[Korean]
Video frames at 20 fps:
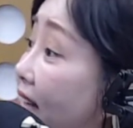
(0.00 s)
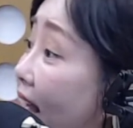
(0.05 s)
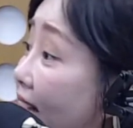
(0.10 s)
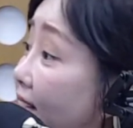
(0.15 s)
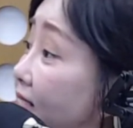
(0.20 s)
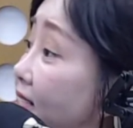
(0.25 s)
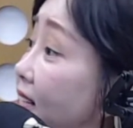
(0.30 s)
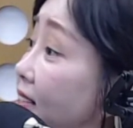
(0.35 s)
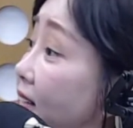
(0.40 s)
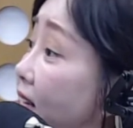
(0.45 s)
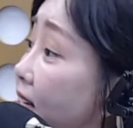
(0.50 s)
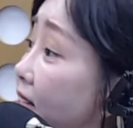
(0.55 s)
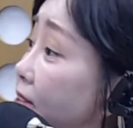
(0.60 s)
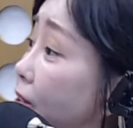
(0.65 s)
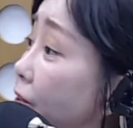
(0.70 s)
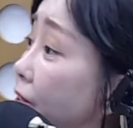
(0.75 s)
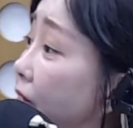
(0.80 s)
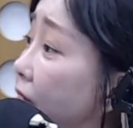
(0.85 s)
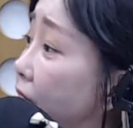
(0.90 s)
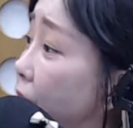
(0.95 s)
날씨에 대한
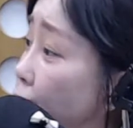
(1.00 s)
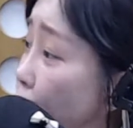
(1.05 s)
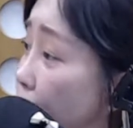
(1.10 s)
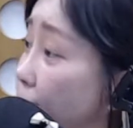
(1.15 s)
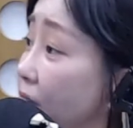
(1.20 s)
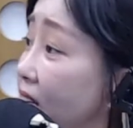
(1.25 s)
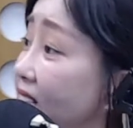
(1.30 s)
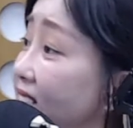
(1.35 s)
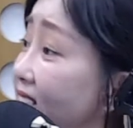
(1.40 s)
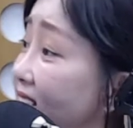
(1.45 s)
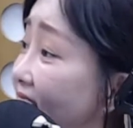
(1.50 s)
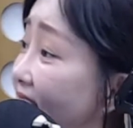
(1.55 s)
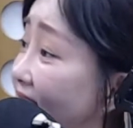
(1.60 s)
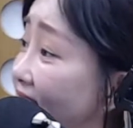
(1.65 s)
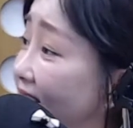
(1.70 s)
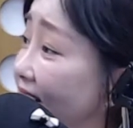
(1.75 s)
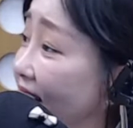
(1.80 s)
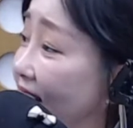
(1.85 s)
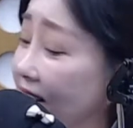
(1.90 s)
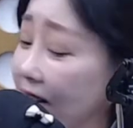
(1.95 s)
영향이 좀 있지
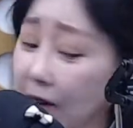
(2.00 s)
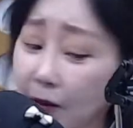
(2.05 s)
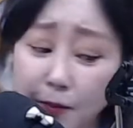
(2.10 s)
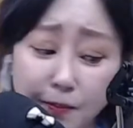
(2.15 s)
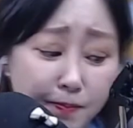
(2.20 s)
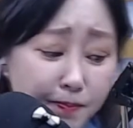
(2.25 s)
않을까요?